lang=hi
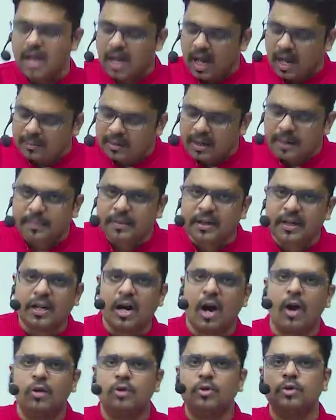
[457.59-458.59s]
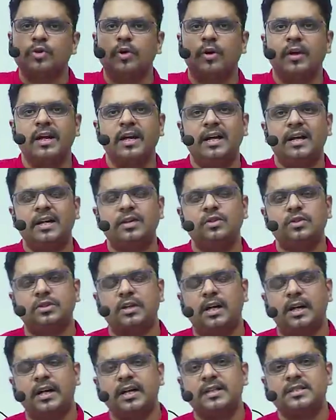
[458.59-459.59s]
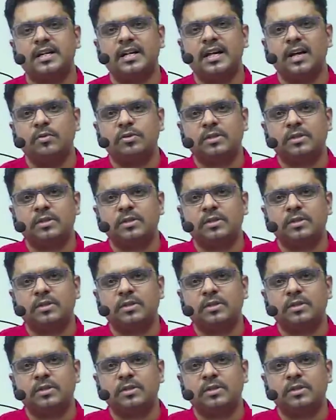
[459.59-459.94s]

हमें अपने गांव को जोड़ने के लिए जो सड़कें चाहिए